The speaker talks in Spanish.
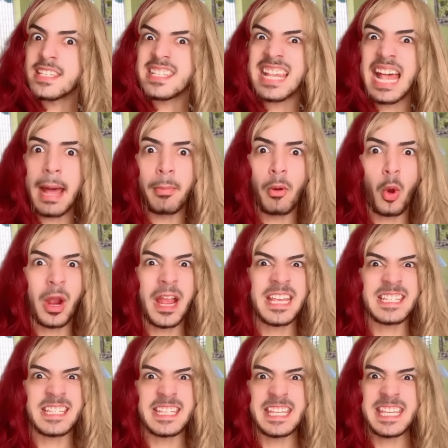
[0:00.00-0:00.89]
Sabo que
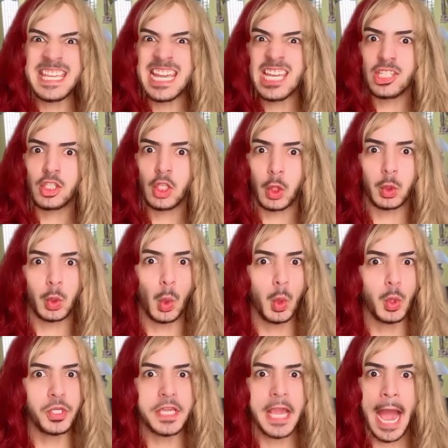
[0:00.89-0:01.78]
sí, eso
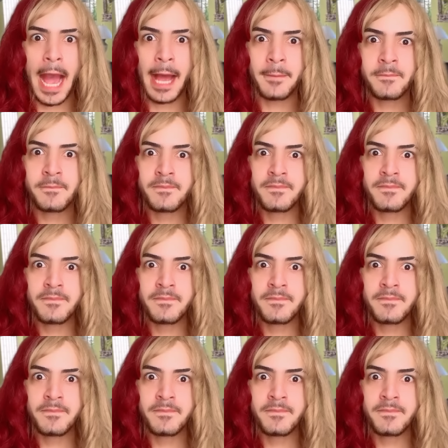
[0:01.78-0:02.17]
tuya.